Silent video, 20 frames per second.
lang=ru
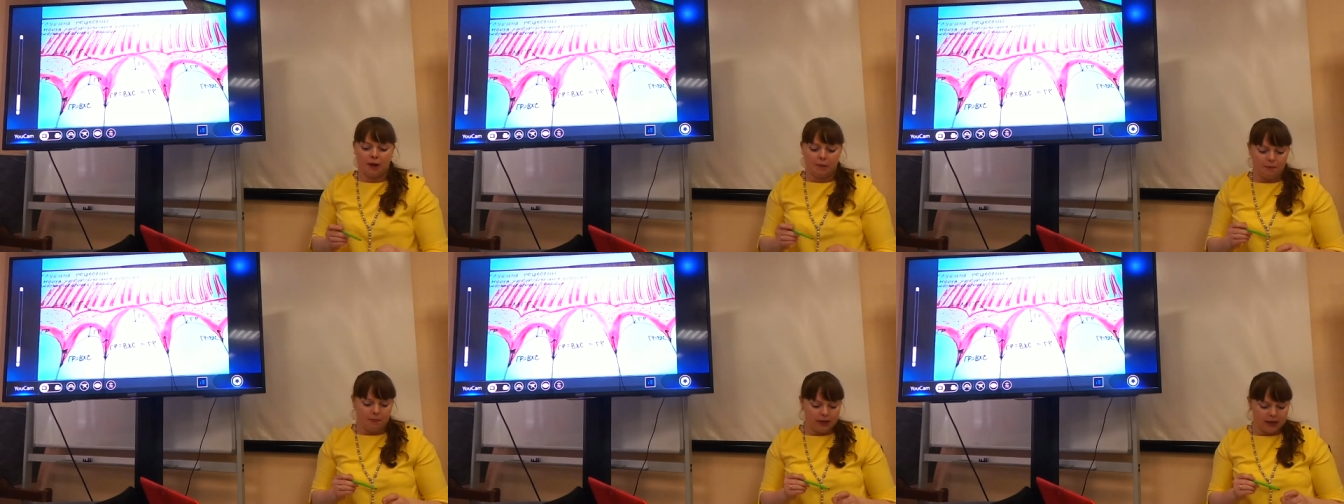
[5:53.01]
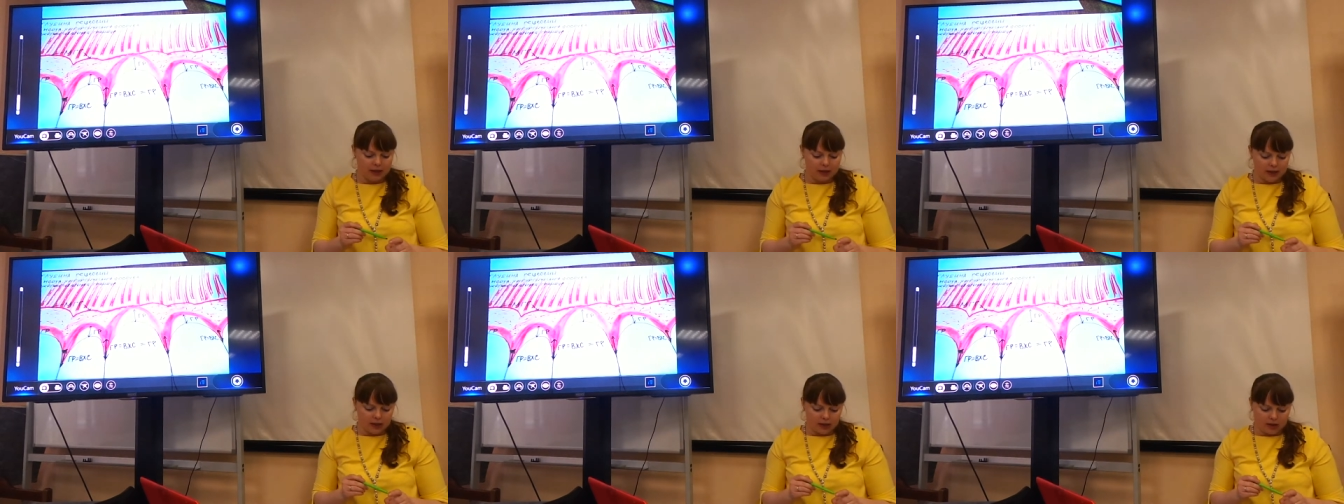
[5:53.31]

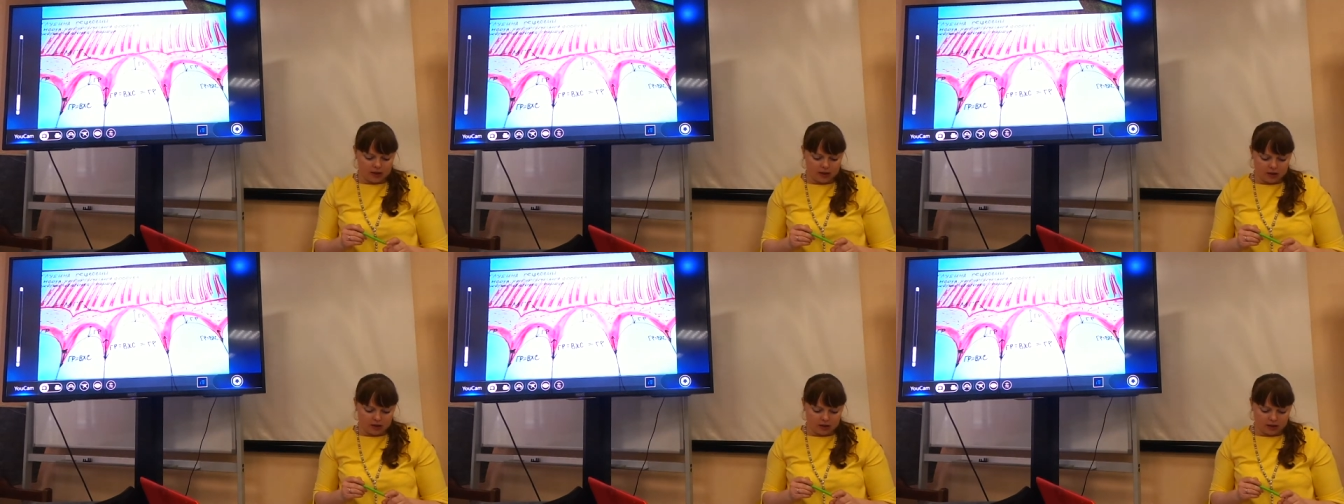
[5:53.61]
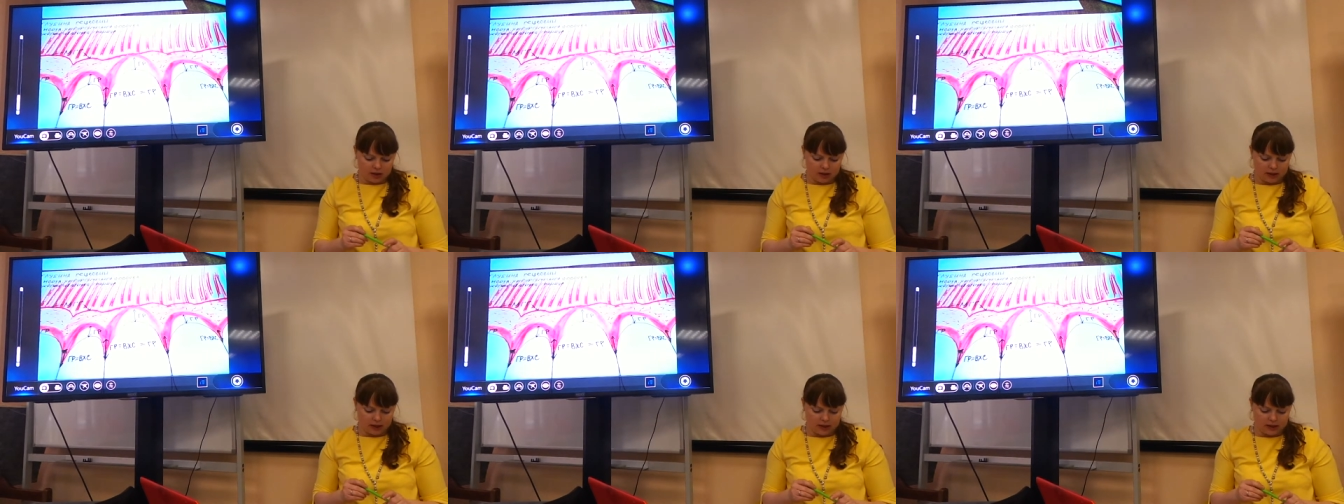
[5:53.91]
При
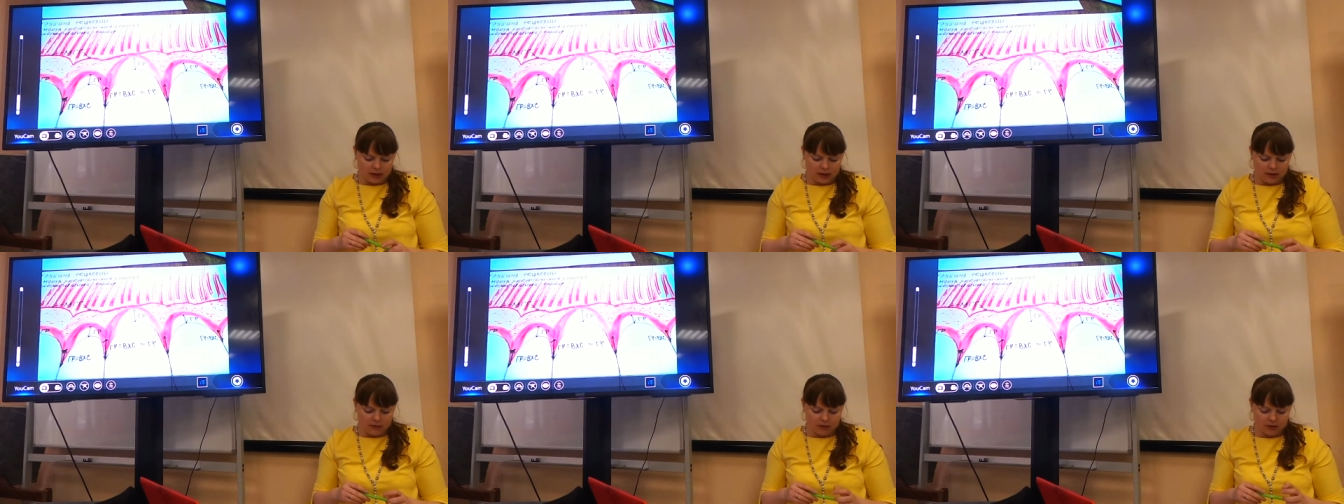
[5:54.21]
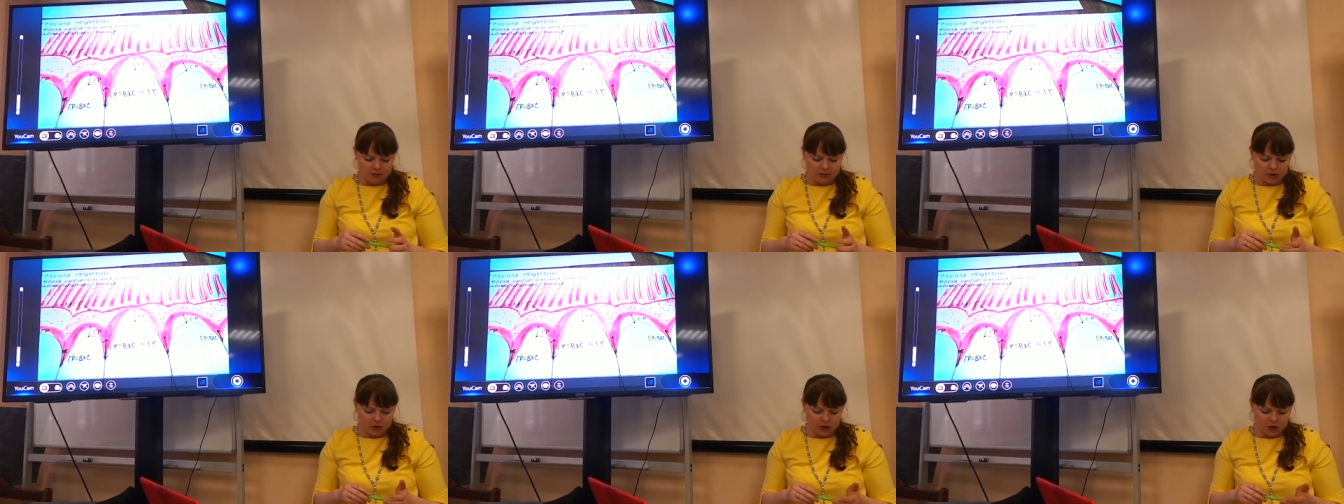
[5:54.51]
корональном
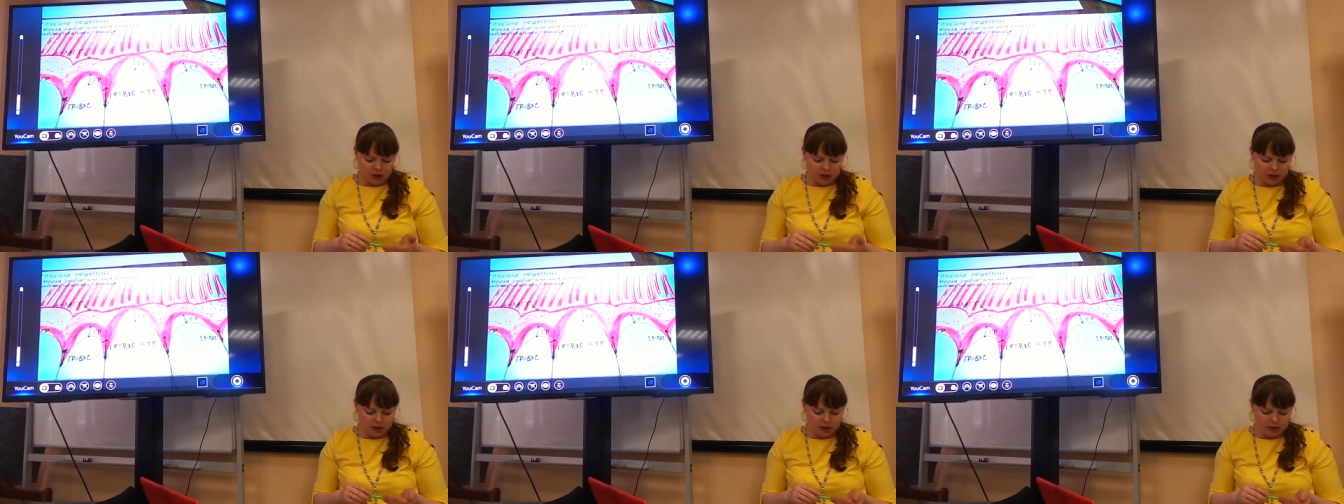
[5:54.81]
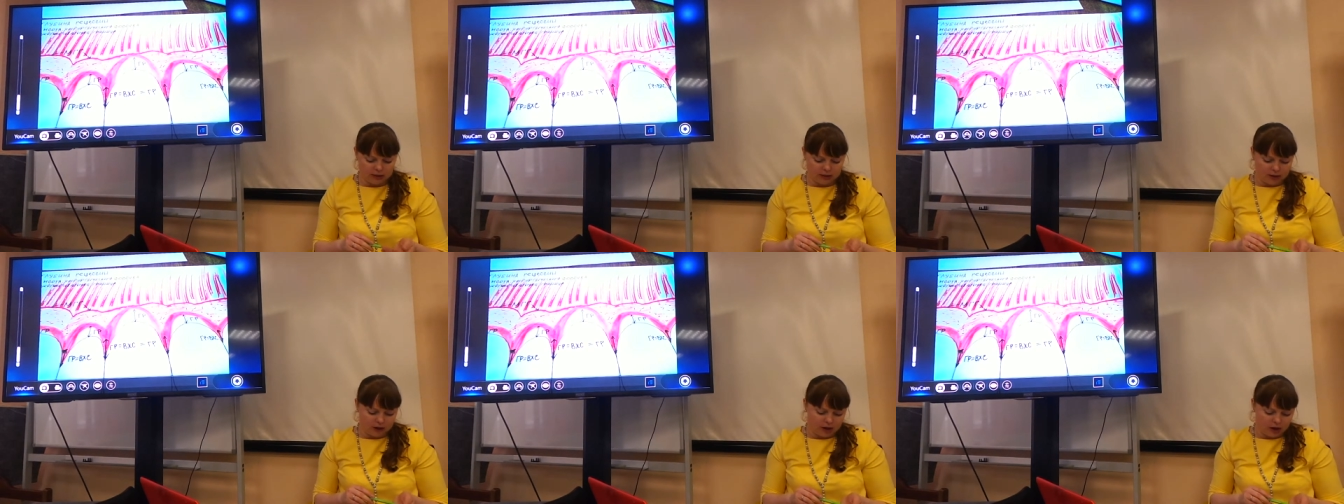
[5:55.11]

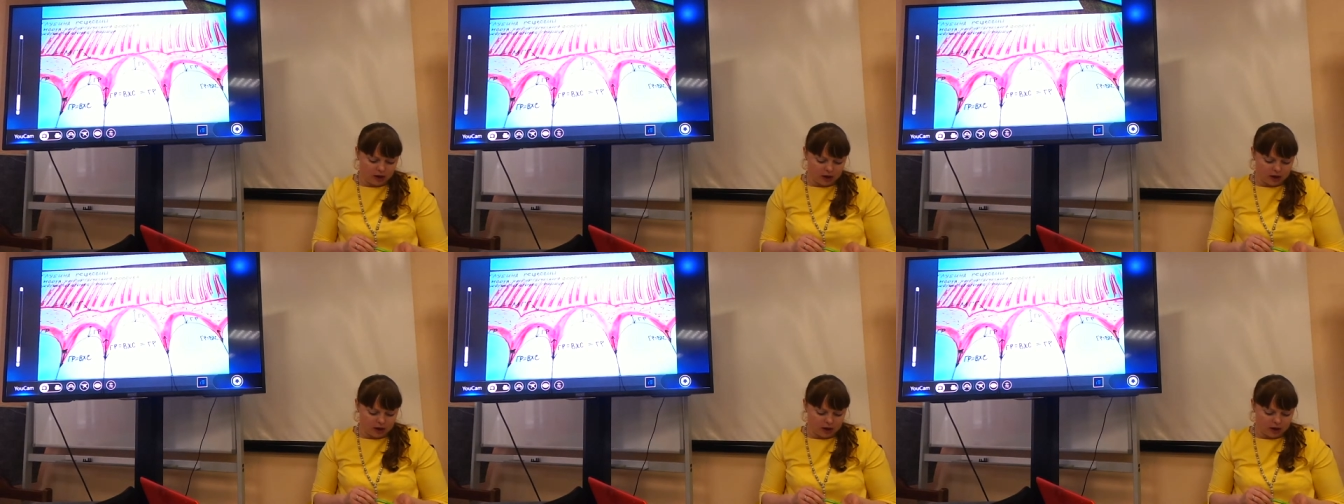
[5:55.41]
смещении